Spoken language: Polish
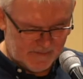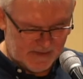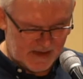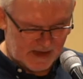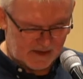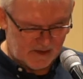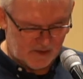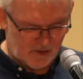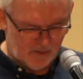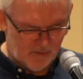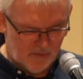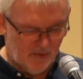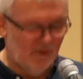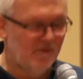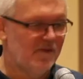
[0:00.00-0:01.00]
jaki to
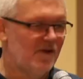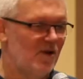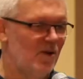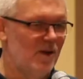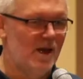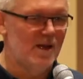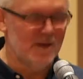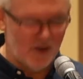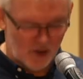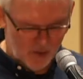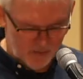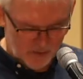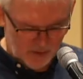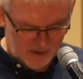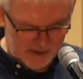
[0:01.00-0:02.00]
ból w kolanie,
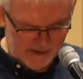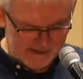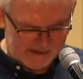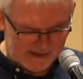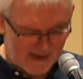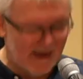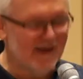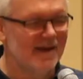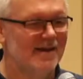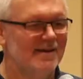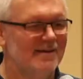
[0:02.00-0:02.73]
opuchlizna,